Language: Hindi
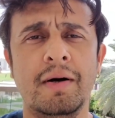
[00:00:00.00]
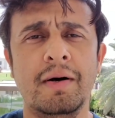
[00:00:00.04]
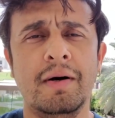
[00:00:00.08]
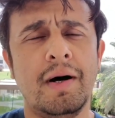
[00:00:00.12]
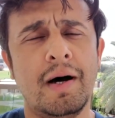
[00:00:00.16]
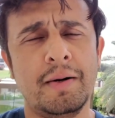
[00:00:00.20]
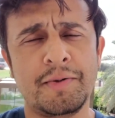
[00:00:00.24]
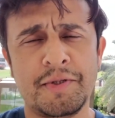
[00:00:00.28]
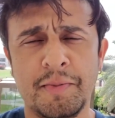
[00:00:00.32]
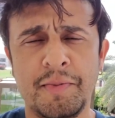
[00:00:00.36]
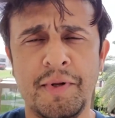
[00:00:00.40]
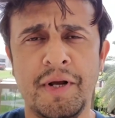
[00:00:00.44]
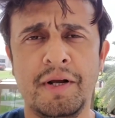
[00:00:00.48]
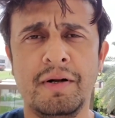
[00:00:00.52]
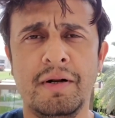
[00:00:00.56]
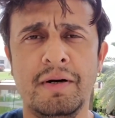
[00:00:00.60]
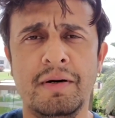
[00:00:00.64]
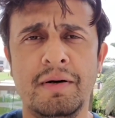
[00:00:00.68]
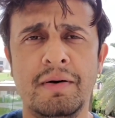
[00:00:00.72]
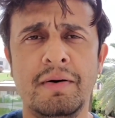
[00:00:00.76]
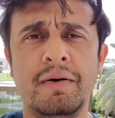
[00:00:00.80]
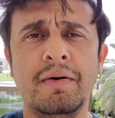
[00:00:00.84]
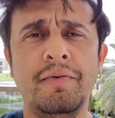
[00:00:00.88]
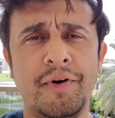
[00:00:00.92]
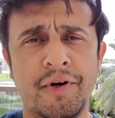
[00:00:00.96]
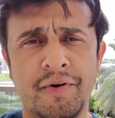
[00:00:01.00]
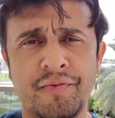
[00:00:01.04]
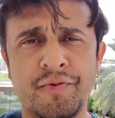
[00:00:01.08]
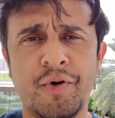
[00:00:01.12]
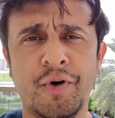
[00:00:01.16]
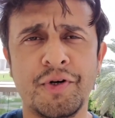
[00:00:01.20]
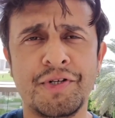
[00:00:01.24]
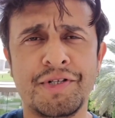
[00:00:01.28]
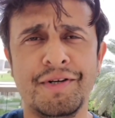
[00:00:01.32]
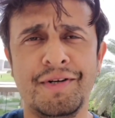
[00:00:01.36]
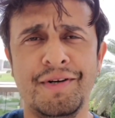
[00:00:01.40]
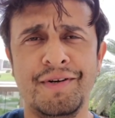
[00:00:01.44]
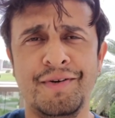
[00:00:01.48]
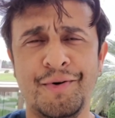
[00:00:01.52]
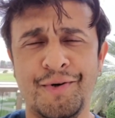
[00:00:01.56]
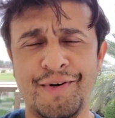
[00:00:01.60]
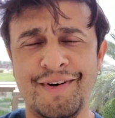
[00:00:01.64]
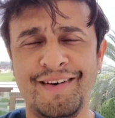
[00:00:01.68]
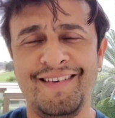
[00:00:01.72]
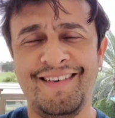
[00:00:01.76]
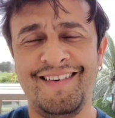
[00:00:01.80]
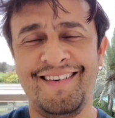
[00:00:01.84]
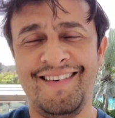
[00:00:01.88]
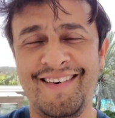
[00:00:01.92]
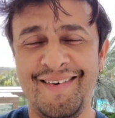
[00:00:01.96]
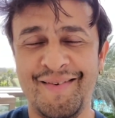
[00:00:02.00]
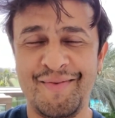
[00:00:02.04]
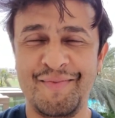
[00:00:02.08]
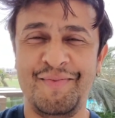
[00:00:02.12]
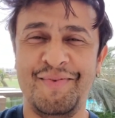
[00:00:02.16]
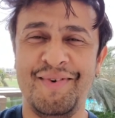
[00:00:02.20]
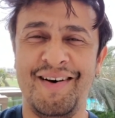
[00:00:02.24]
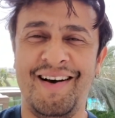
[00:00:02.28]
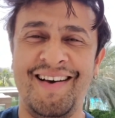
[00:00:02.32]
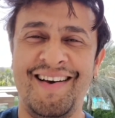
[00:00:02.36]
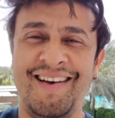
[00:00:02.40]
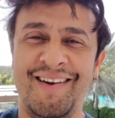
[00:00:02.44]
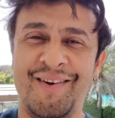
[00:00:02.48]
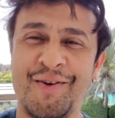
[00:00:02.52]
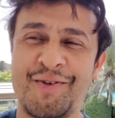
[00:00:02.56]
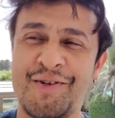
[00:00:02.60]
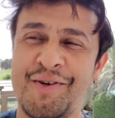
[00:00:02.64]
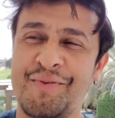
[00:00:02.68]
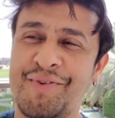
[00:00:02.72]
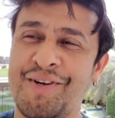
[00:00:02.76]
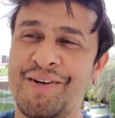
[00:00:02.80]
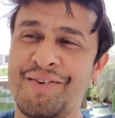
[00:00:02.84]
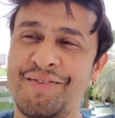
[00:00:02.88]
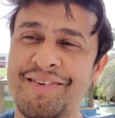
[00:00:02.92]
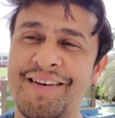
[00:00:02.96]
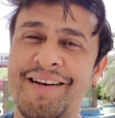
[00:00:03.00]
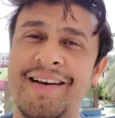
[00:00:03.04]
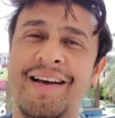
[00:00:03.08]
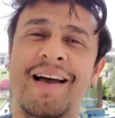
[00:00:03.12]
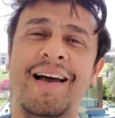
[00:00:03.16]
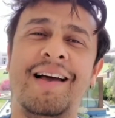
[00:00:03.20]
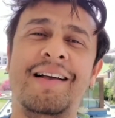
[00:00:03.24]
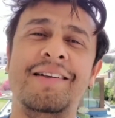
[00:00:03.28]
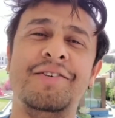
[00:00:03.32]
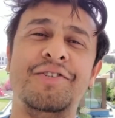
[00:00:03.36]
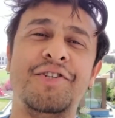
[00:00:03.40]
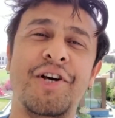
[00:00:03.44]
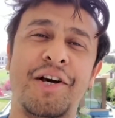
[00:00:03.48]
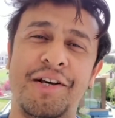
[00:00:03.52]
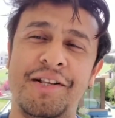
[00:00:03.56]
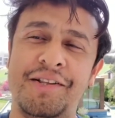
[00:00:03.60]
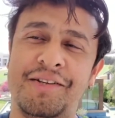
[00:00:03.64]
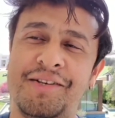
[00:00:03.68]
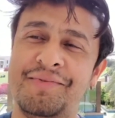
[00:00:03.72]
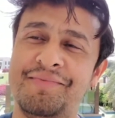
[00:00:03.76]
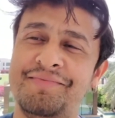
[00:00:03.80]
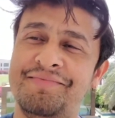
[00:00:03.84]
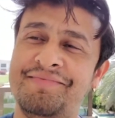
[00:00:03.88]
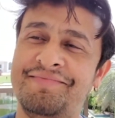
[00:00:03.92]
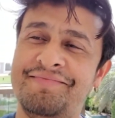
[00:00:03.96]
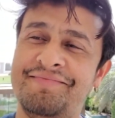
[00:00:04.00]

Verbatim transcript: आप सब देखना फ्री ऑफ कॉस्ट है ओके बाय लॉट्स ऑफ लव एंड जय हिंद